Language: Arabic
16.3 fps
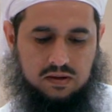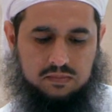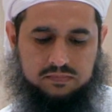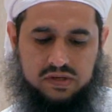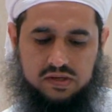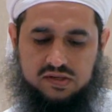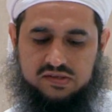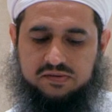
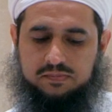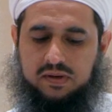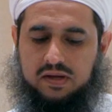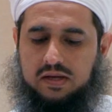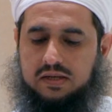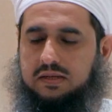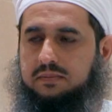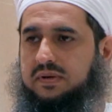
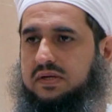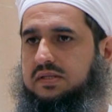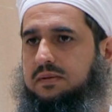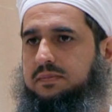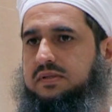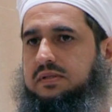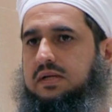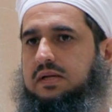بالنسبة
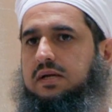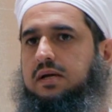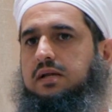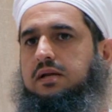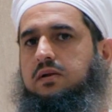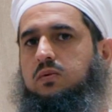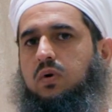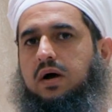لمكتبة
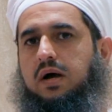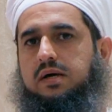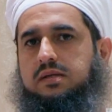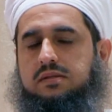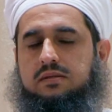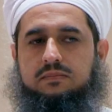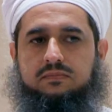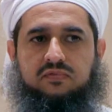الجيل الواعد
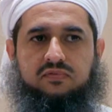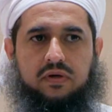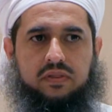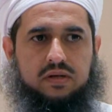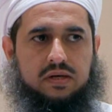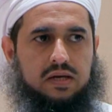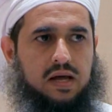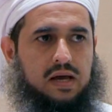
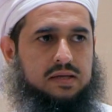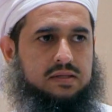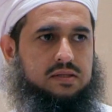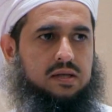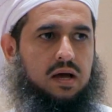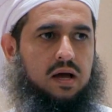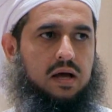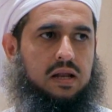بفضل الله
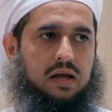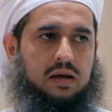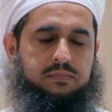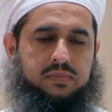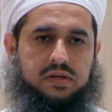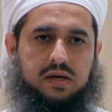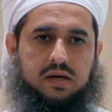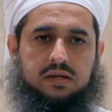تعالى
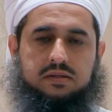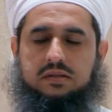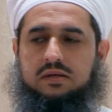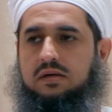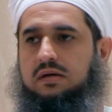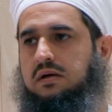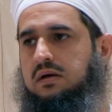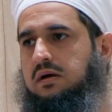بدأت
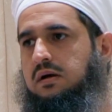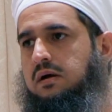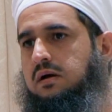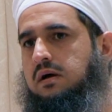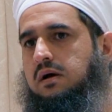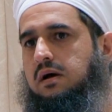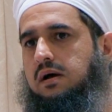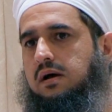
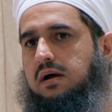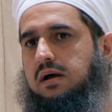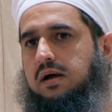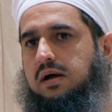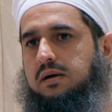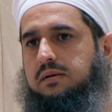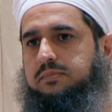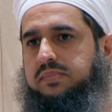
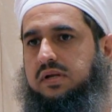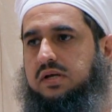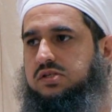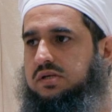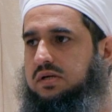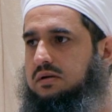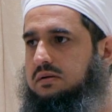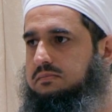آه،
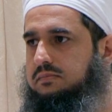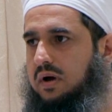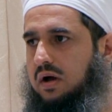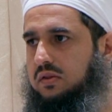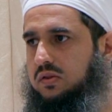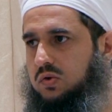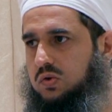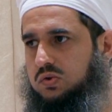بنشر
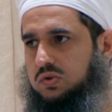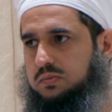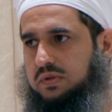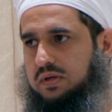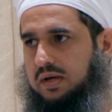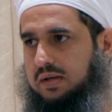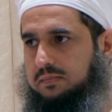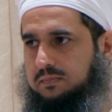بعض كتب
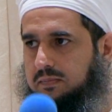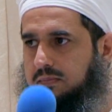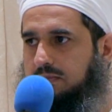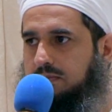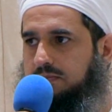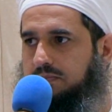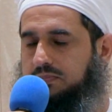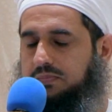العلم
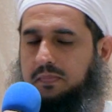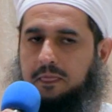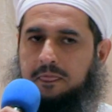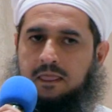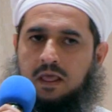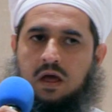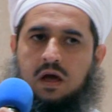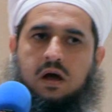
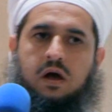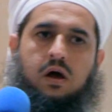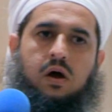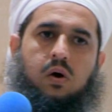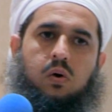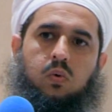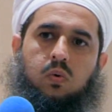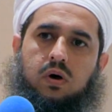
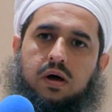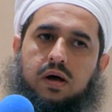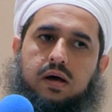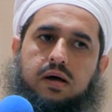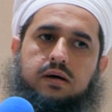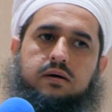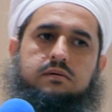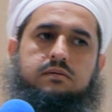
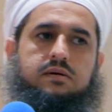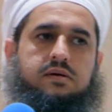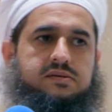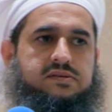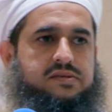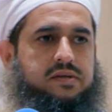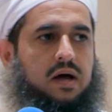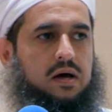
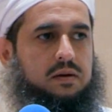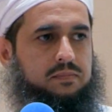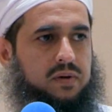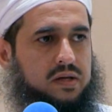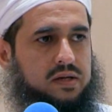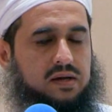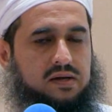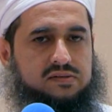وإصدار
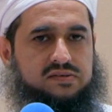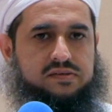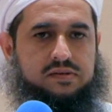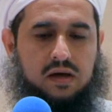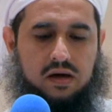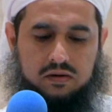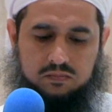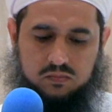بعد
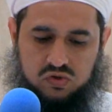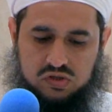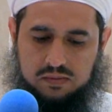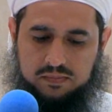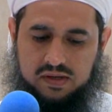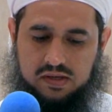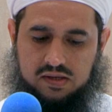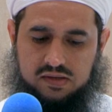إصدار
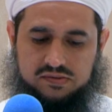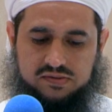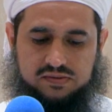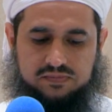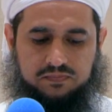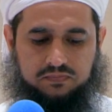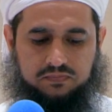متميز